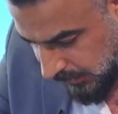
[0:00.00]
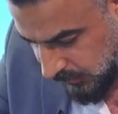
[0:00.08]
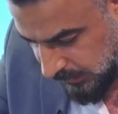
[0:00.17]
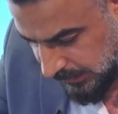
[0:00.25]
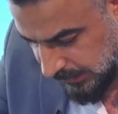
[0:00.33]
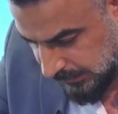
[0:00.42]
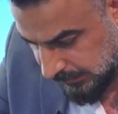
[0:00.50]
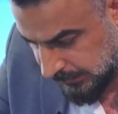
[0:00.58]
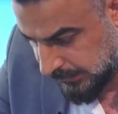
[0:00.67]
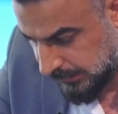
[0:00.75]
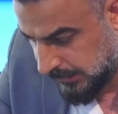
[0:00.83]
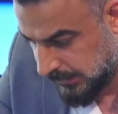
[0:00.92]
اقول لك
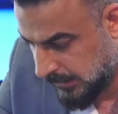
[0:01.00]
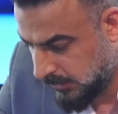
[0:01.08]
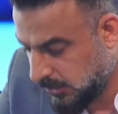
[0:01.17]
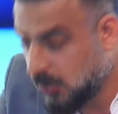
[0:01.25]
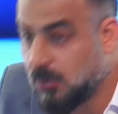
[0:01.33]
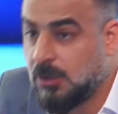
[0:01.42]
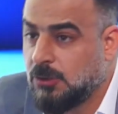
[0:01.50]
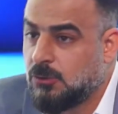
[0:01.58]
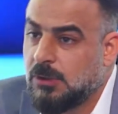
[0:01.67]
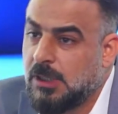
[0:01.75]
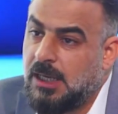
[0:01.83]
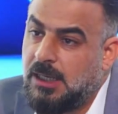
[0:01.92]
انه انتم
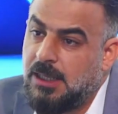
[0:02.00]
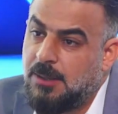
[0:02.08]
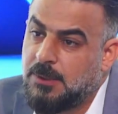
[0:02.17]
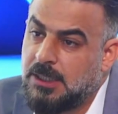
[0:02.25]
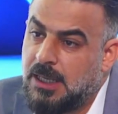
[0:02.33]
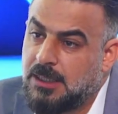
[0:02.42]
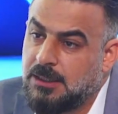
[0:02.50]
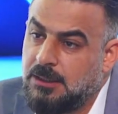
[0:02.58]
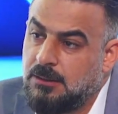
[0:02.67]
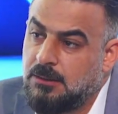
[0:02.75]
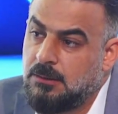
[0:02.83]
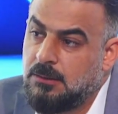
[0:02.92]
كاعلام رياضي
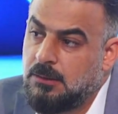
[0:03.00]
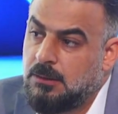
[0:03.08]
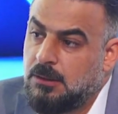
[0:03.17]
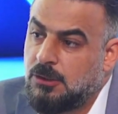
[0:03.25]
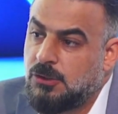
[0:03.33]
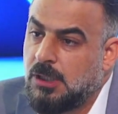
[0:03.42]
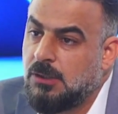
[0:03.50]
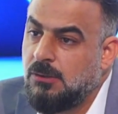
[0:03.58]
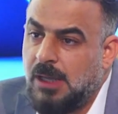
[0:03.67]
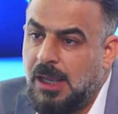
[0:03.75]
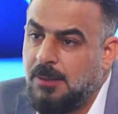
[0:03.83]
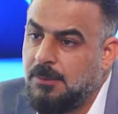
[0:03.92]

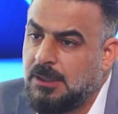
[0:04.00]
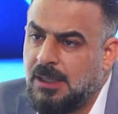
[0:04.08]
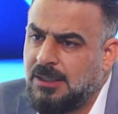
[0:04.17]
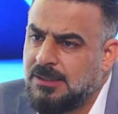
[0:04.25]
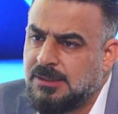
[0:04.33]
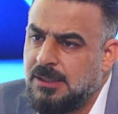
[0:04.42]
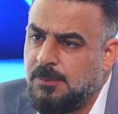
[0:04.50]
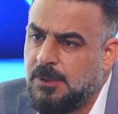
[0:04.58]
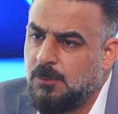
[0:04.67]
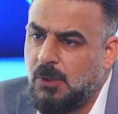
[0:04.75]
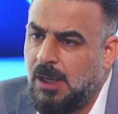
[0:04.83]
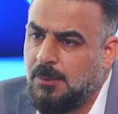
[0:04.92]
تشكلون عامل ضغط سلبي
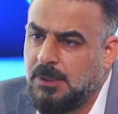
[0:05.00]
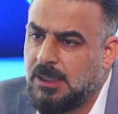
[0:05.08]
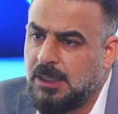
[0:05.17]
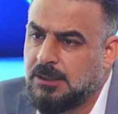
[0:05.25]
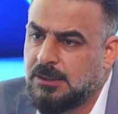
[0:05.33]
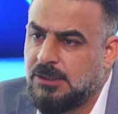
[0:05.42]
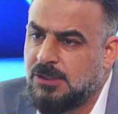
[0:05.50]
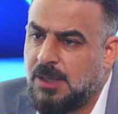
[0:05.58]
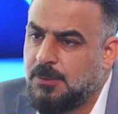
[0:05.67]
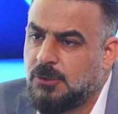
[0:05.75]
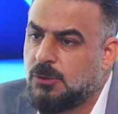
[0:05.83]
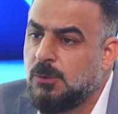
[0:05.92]
مو عامل ضغط
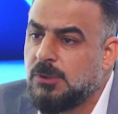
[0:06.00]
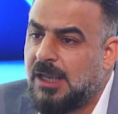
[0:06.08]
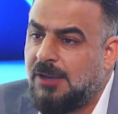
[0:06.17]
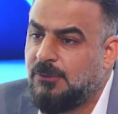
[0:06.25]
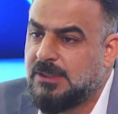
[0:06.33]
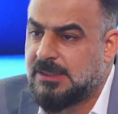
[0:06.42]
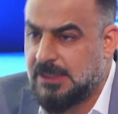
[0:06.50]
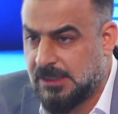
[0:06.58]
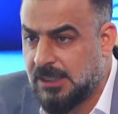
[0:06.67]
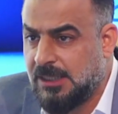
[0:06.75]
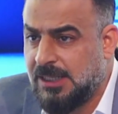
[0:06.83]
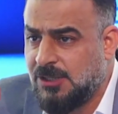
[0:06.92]
ايجابي مو تحفيز
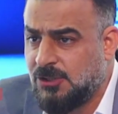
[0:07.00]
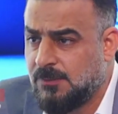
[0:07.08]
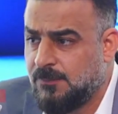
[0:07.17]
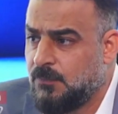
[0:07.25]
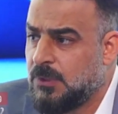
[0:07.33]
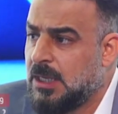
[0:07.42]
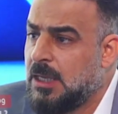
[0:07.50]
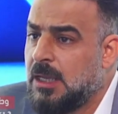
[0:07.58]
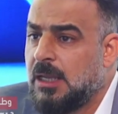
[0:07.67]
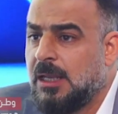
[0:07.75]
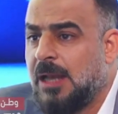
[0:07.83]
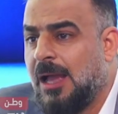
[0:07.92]
تدري ليش؟
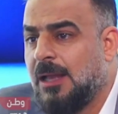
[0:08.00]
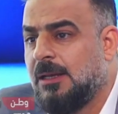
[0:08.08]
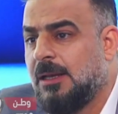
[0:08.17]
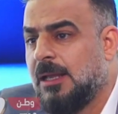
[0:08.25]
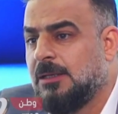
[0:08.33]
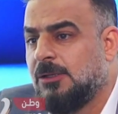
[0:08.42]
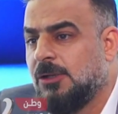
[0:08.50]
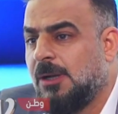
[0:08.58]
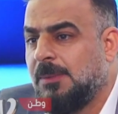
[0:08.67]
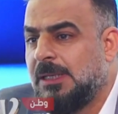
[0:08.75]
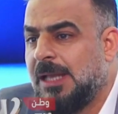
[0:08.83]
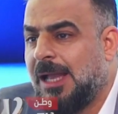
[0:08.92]
لان اليوم
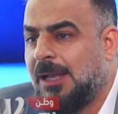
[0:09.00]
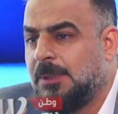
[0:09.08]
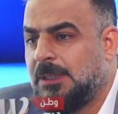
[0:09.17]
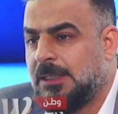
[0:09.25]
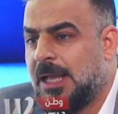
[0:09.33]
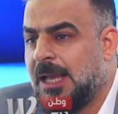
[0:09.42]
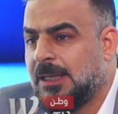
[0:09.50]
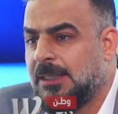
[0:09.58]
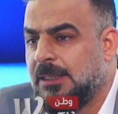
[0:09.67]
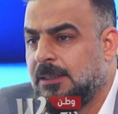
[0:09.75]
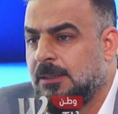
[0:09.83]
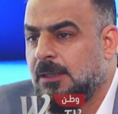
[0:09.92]
اللاعب
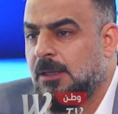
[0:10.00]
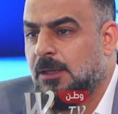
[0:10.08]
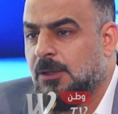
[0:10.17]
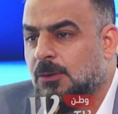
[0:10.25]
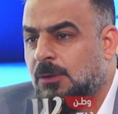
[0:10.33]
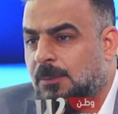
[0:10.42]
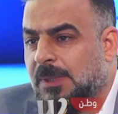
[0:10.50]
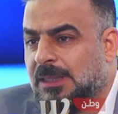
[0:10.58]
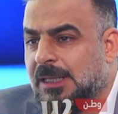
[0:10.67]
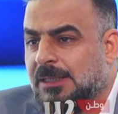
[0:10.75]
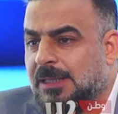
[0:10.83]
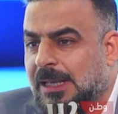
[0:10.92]
العراقي يروح
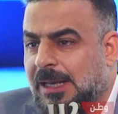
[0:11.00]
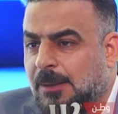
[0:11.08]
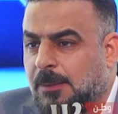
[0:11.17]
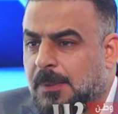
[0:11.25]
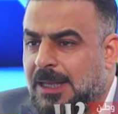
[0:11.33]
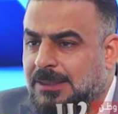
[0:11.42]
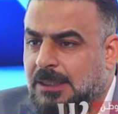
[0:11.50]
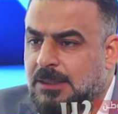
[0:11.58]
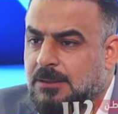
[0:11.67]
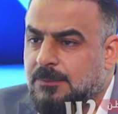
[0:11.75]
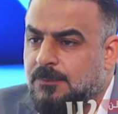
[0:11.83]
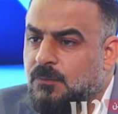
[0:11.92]
مثلا ده يلعب بقطر
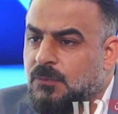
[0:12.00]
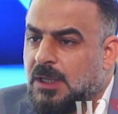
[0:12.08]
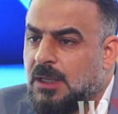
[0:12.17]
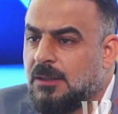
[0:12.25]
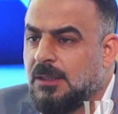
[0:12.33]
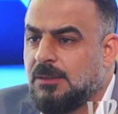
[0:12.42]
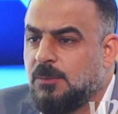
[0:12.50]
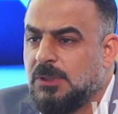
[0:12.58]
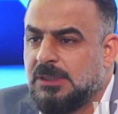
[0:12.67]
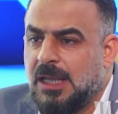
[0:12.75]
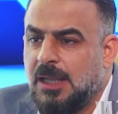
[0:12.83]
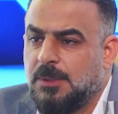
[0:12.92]
ضد
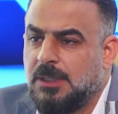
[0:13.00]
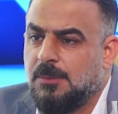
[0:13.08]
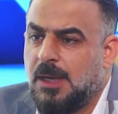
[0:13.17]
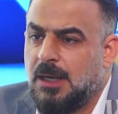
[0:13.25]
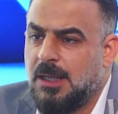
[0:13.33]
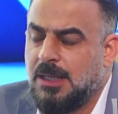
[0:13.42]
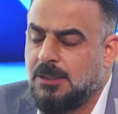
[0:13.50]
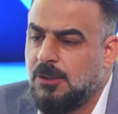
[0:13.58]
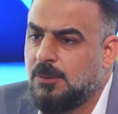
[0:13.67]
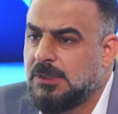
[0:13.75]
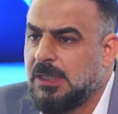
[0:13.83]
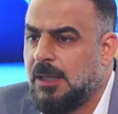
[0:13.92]
منتخب الامارات لو
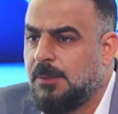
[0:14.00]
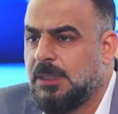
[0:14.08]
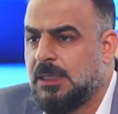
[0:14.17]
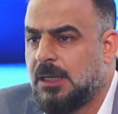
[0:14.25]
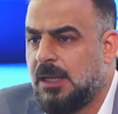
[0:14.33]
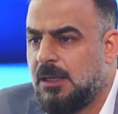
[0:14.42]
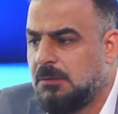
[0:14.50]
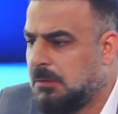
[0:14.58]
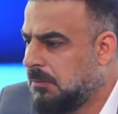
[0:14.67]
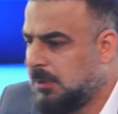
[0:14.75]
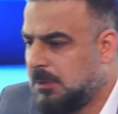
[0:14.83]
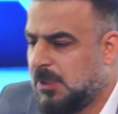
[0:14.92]
منتخب ايران
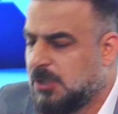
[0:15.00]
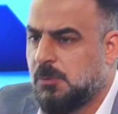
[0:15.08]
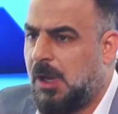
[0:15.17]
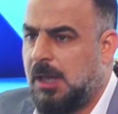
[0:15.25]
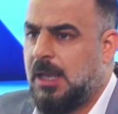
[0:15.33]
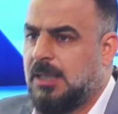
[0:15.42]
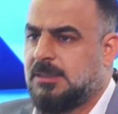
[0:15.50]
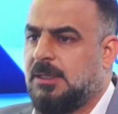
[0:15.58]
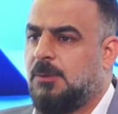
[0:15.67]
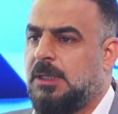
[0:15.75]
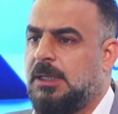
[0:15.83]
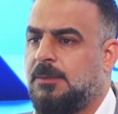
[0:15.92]
المجموعه
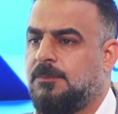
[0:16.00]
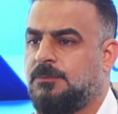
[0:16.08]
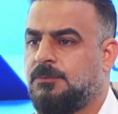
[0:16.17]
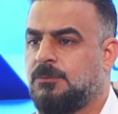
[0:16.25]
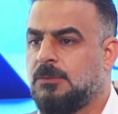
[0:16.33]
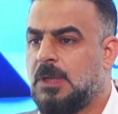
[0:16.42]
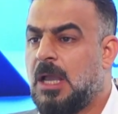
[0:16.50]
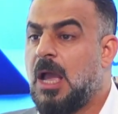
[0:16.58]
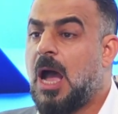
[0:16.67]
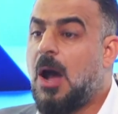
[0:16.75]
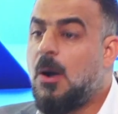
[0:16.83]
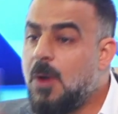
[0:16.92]
الاسيويه
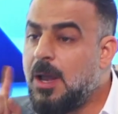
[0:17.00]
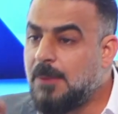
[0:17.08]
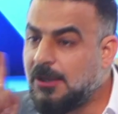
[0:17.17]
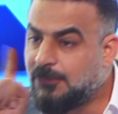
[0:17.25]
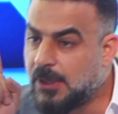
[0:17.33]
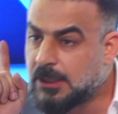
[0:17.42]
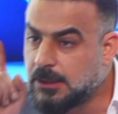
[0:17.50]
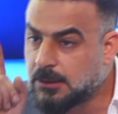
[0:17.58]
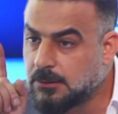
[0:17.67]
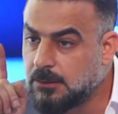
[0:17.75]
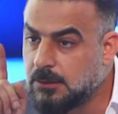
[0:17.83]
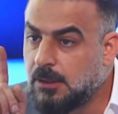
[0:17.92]
اول ما يفكر
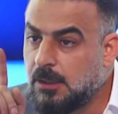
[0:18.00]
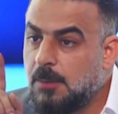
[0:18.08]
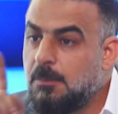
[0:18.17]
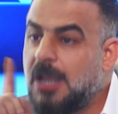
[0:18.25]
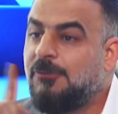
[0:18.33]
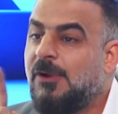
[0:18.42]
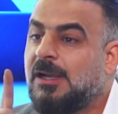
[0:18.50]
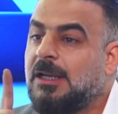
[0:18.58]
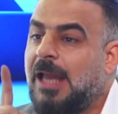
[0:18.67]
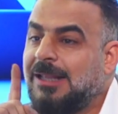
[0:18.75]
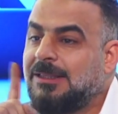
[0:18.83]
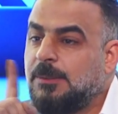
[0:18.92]
ما يفكر
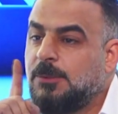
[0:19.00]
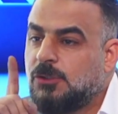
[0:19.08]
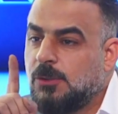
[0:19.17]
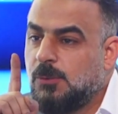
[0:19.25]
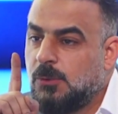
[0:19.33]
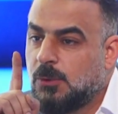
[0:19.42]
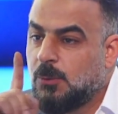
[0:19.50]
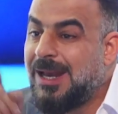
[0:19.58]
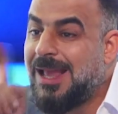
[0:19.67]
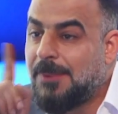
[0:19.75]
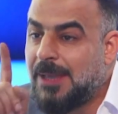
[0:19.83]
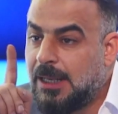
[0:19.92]
حتى بالجمهور
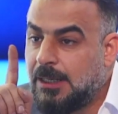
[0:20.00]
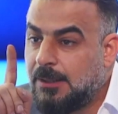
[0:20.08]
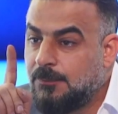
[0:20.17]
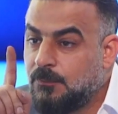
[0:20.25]
ولا باهله